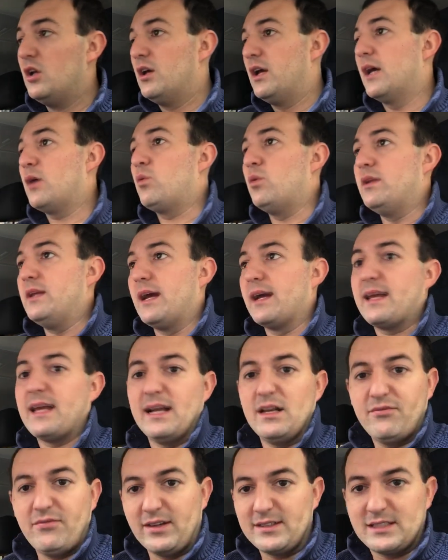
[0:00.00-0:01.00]
E quindi anche
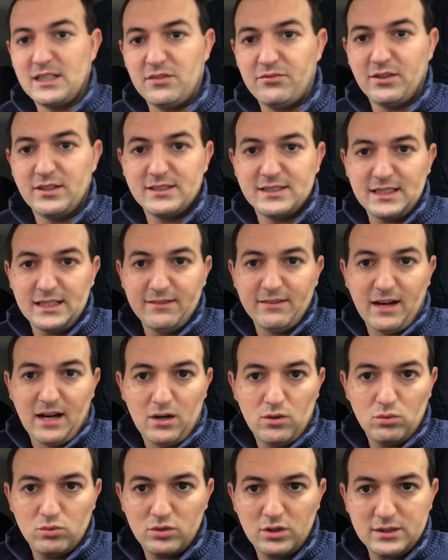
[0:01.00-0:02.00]
la fase difensiva
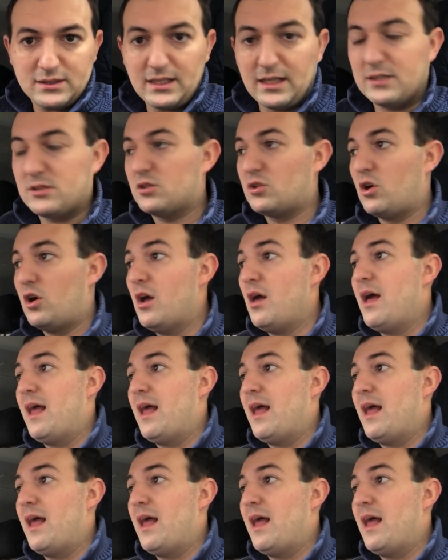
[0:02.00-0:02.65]
un disastro.